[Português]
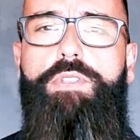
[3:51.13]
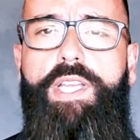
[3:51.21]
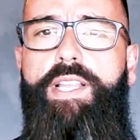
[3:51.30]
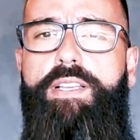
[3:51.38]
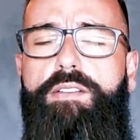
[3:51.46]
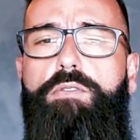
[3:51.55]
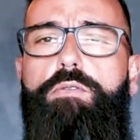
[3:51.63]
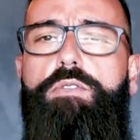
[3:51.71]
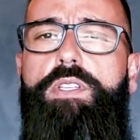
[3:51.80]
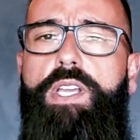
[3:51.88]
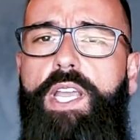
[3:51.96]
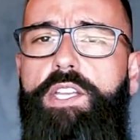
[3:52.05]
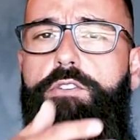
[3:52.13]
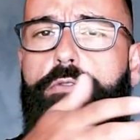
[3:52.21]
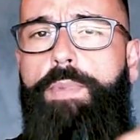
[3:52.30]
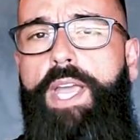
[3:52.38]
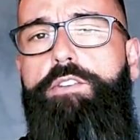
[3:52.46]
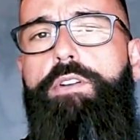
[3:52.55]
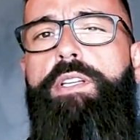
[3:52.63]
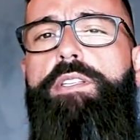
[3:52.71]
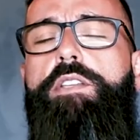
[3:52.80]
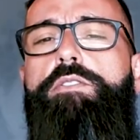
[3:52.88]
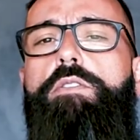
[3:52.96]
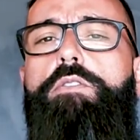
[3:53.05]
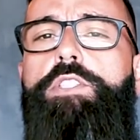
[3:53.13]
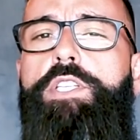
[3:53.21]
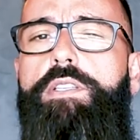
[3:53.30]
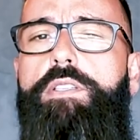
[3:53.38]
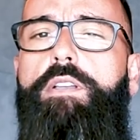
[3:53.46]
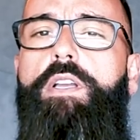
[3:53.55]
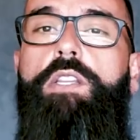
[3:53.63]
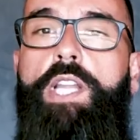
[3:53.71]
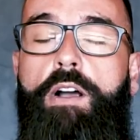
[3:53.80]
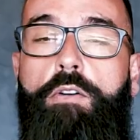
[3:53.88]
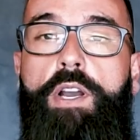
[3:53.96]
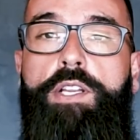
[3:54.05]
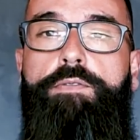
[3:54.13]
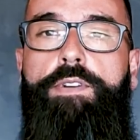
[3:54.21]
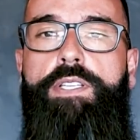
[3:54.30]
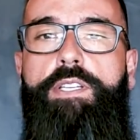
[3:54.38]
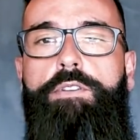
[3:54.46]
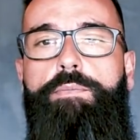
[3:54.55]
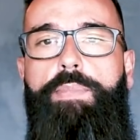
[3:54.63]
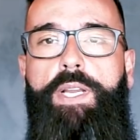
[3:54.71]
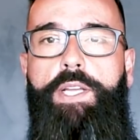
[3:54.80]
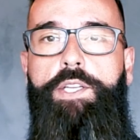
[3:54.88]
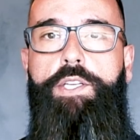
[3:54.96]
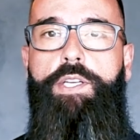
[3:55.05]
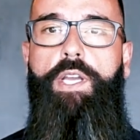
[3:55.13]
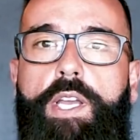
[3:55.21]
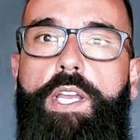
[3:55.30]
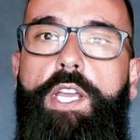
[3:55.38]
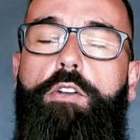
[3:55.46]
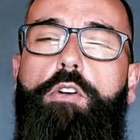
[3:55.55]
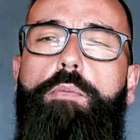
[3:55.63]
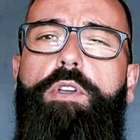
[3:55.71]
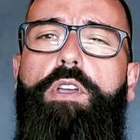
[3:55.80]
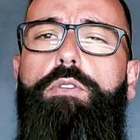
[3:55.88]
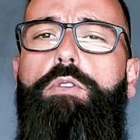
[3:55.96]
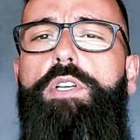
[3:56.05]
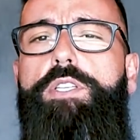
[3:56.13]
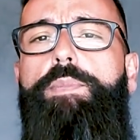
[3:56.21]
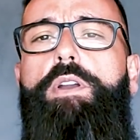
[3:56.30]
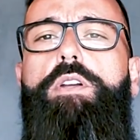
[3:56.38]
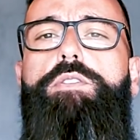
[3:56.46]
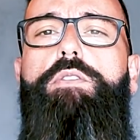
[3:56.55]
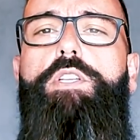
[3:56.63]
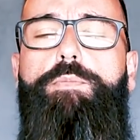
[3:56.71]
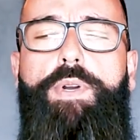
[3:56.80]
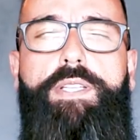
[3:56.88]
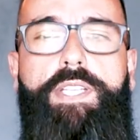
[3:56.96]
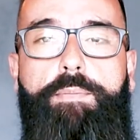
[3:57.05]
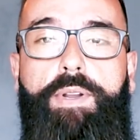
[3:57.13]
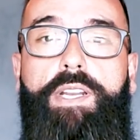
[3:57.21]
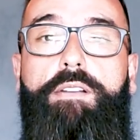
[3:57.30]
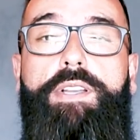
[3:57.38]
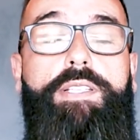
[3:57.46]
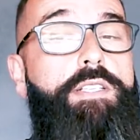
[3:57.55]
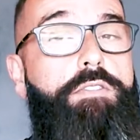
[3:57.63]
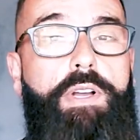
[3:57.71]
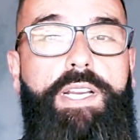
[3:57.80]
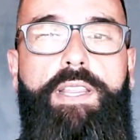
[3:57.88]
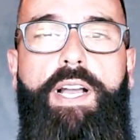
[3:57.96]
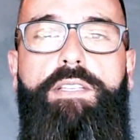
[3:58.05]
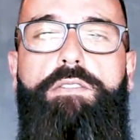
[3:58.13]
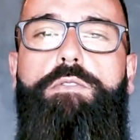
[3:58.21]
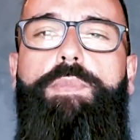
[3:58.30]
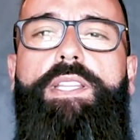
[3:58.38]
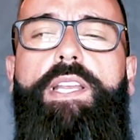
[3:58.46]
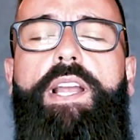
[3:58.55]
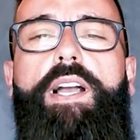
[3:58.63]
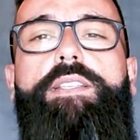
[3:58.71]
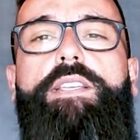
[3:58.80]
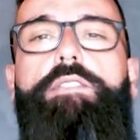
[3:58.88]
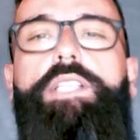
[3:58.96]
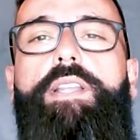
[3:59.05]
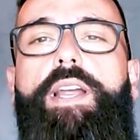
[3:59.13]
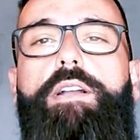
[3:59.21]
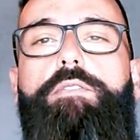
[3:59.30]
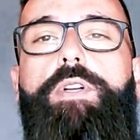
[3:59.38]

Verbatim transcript: sedação consciente, com o médico anestesiologista na hora de fazer o implante. E como que eu dou esse melhor sorriso para sempre? Através das qualidades dos materiais que eu entrego.